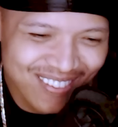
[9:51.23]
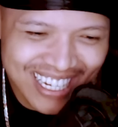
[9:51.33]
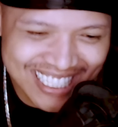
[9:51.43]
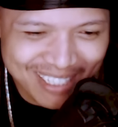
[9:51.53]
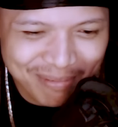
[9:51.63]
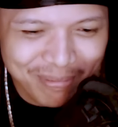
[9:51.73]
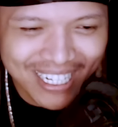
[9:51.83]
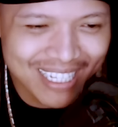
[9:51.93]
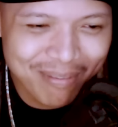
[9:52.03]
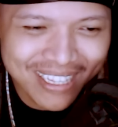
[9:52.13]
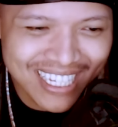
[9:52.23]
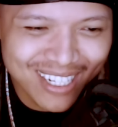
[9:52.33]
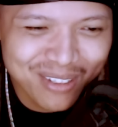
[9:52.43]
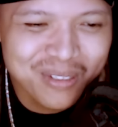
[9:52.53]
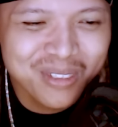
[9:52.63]
Tapi simple tapi
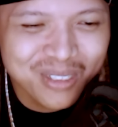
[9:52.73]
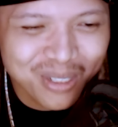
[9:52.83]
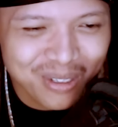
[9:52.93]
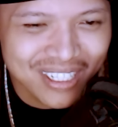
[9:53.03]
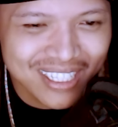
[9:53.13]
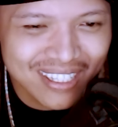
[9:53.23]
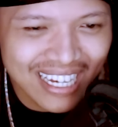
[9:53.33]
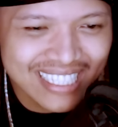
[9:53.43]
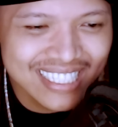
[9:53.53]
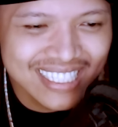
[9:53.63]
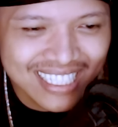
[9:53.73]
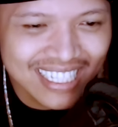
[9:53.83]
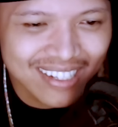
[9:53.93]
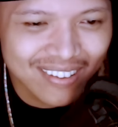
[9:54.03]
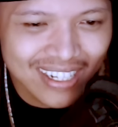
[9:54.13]
kayak lucu gitu anjing ya